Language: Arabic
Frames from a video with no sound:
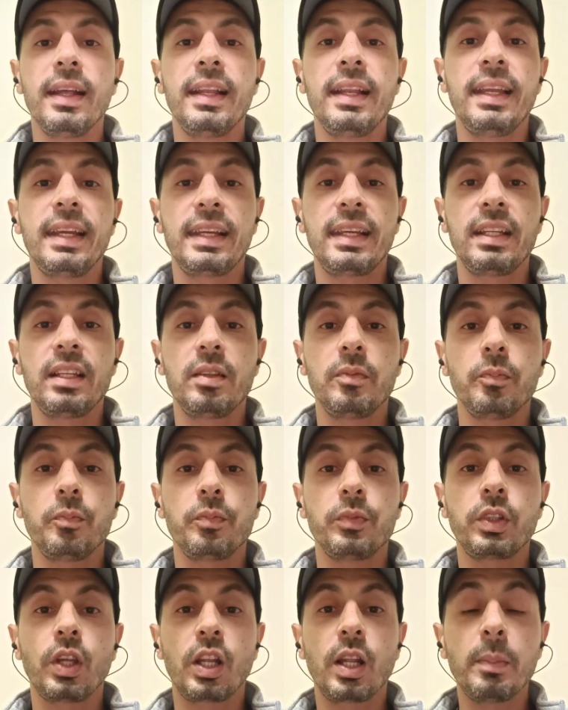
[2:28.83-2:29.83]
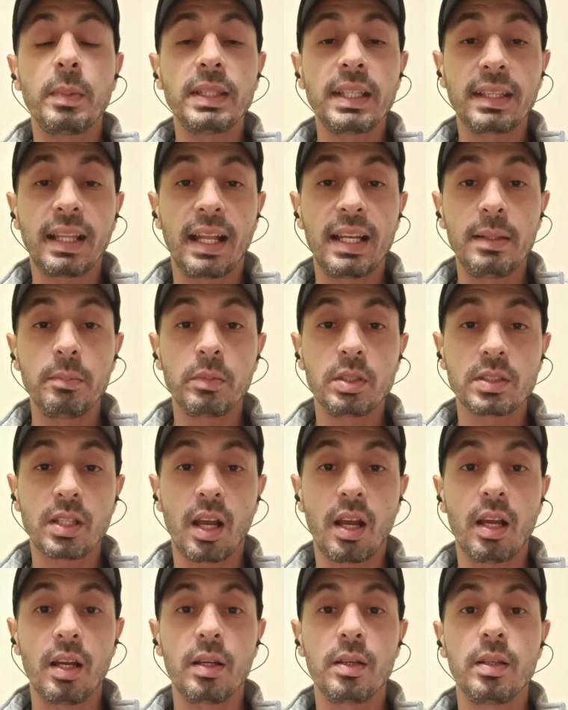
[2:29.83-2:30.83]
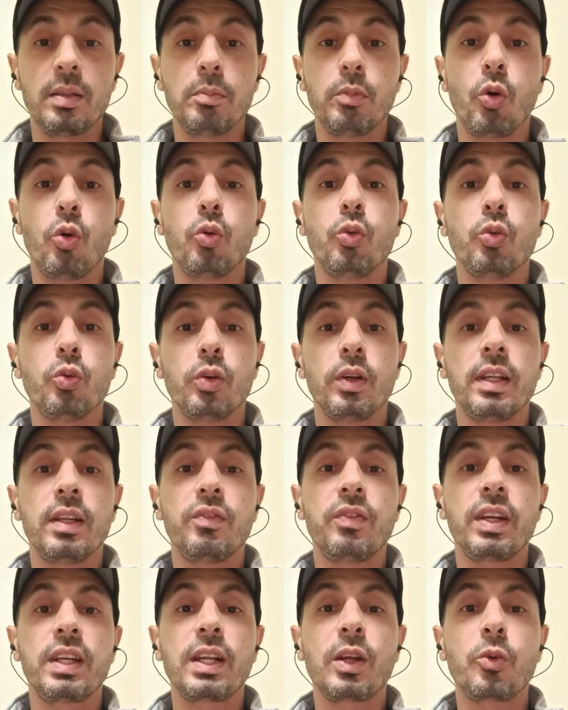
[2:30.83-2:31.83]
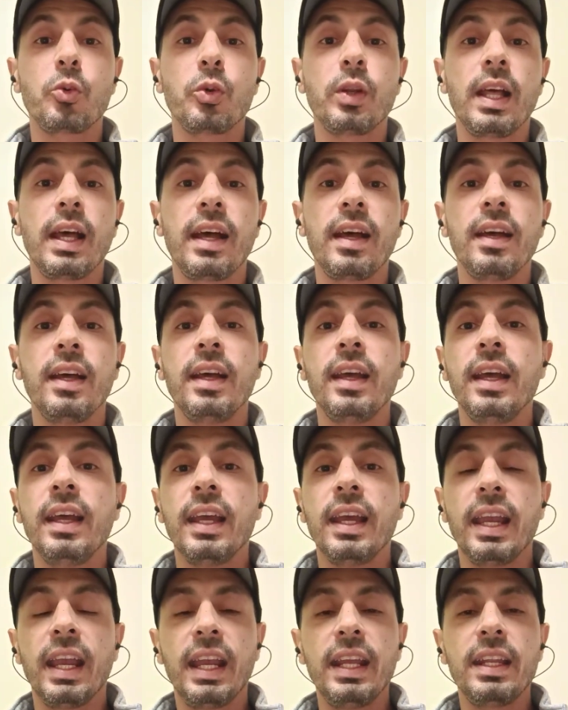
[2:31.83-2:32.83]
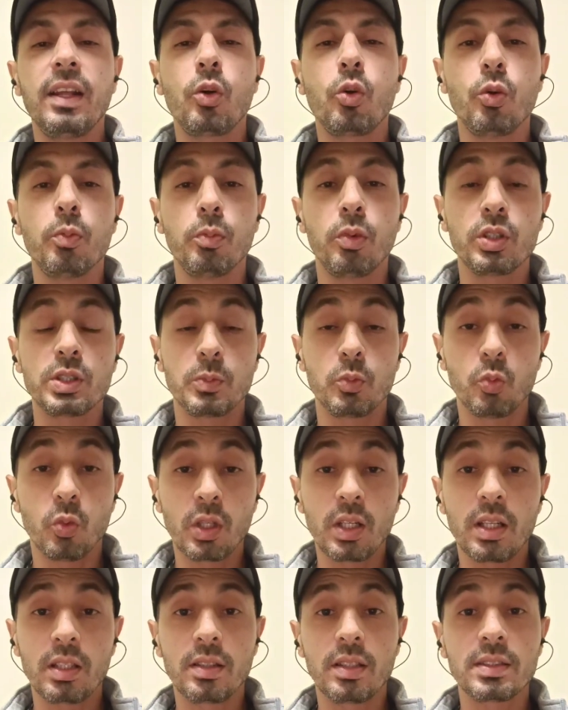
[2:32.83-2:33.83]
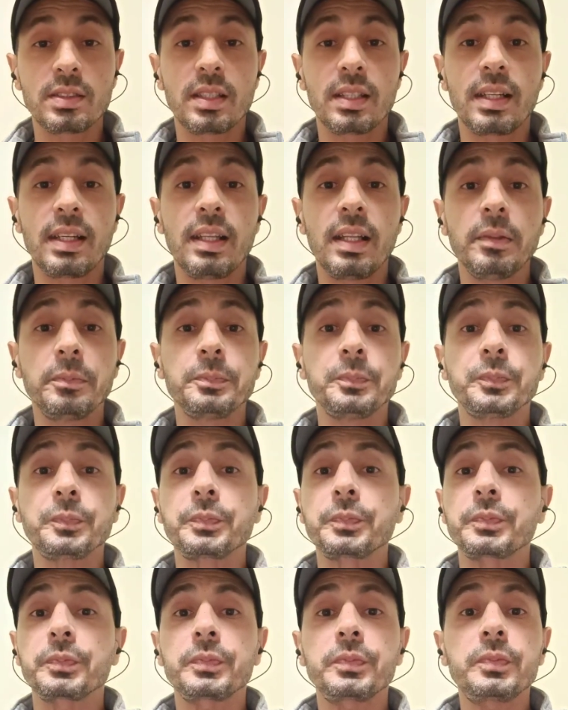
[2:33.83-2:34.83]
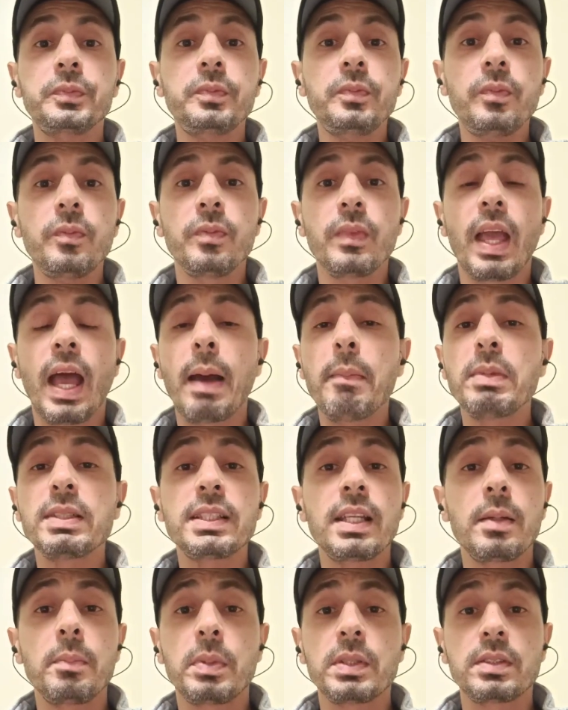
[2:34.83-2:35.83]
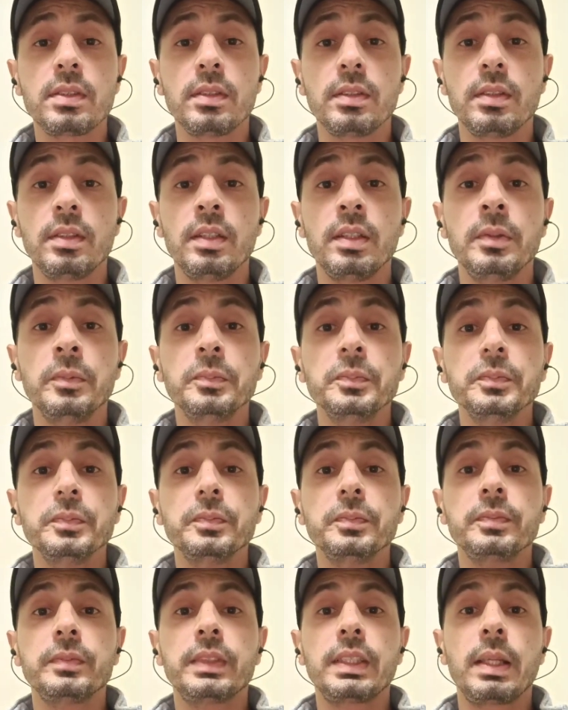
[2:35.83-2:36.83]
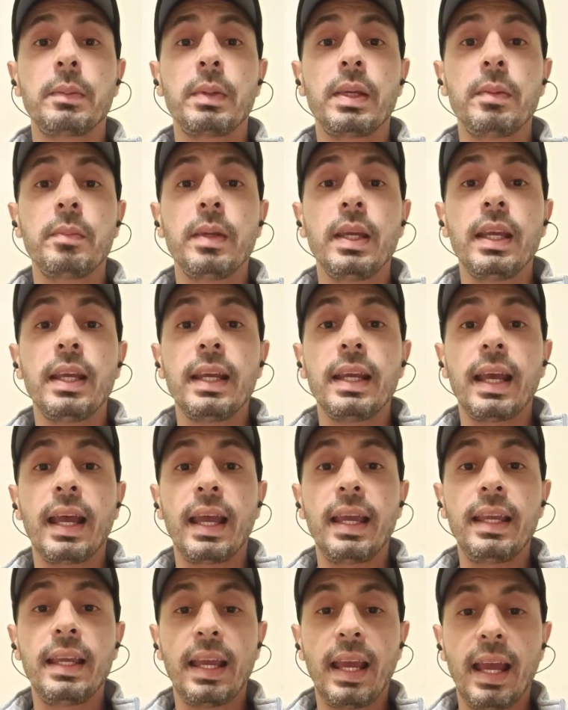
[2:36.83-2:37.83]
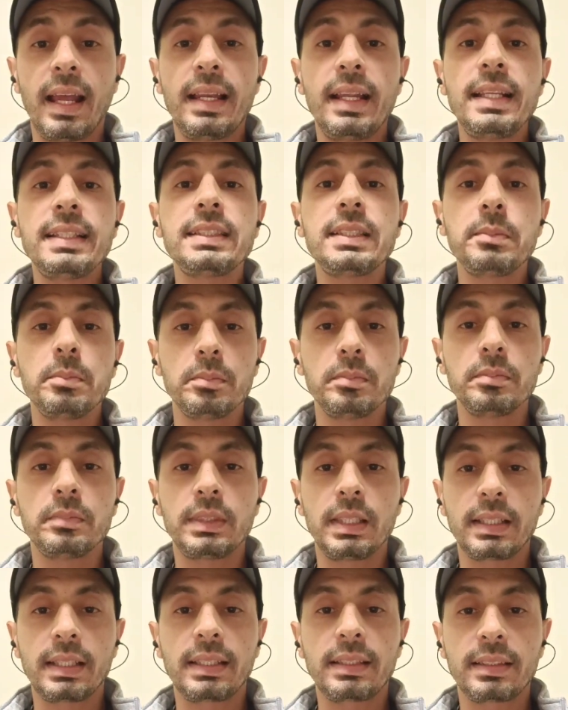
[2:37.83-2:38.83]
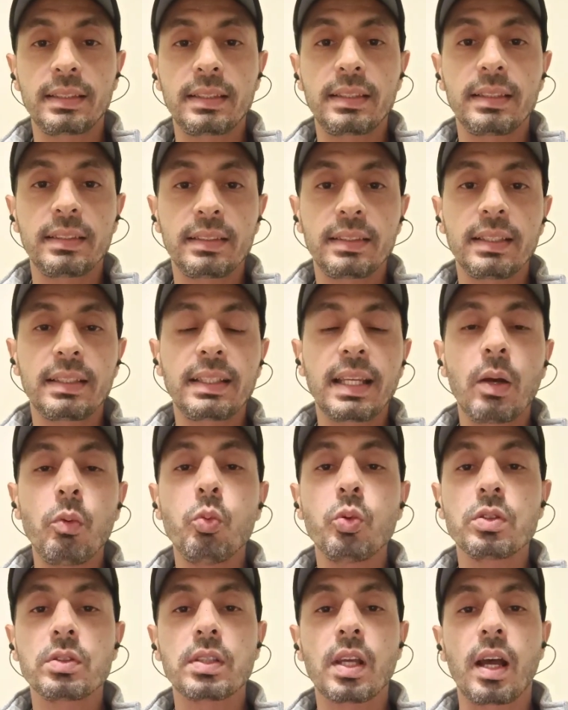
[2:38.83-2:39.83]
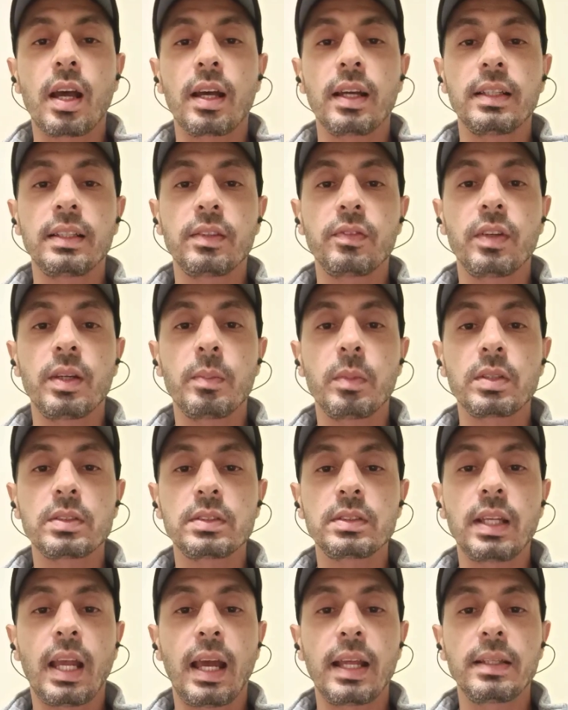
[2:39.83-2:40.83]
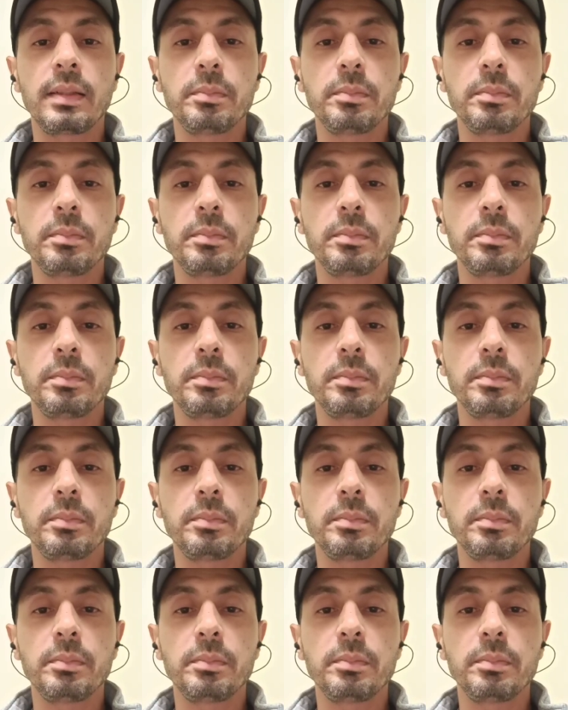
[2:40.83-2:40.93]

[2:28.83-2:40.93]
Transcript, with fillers: لكن طالما انت اتعلمت صح ما هو الفكره كلها احنا الجمباز من وجهه نظري كده عامله زي البازل تمام آه، لازم تتكون صح انا يعني فاهم قصدي